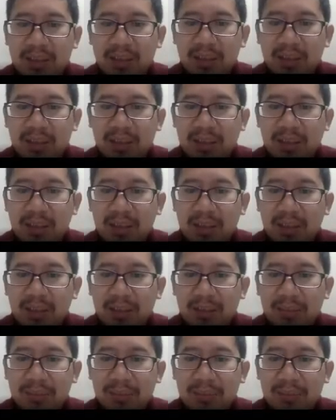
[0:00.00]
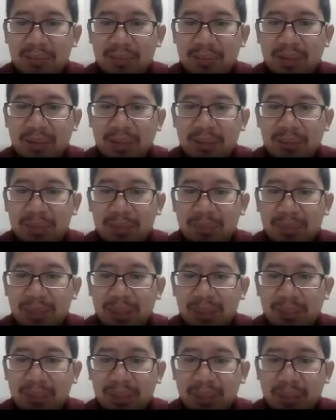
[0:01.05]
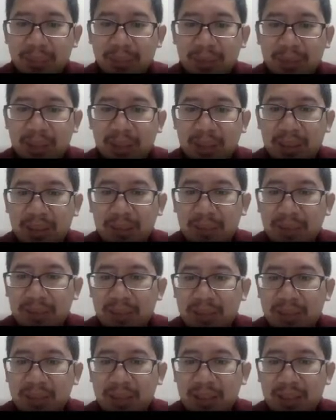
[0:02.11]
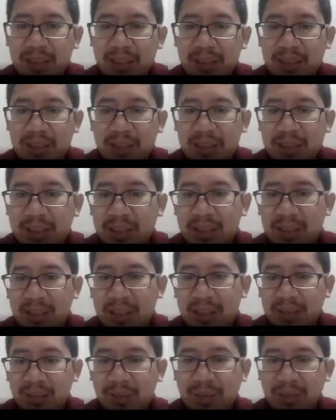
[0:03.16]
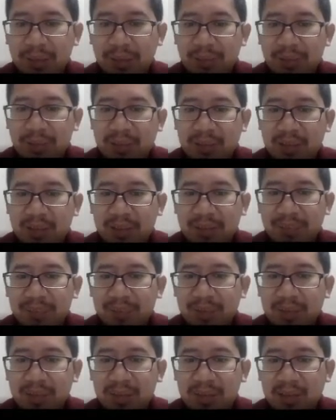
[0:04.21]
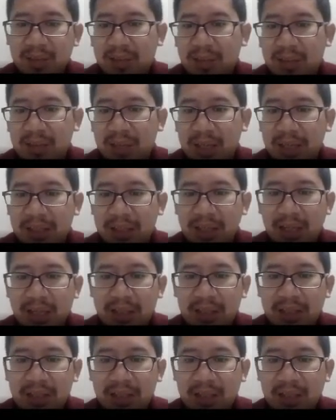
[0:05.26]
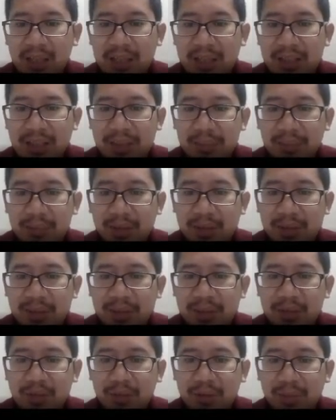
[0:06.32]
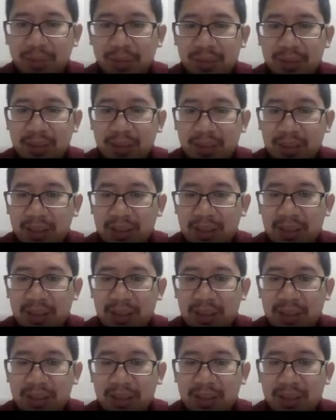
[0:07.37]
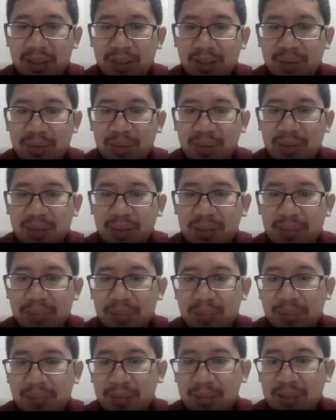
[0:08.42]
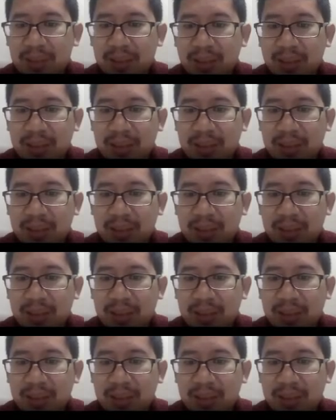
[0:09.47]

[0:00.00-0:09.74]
uh, terlibat pada banyak penyakit misalnya adalah narkolepsi, uh, eh, ADHD, Alzheimer, schizophrenia dan juga terlibat pada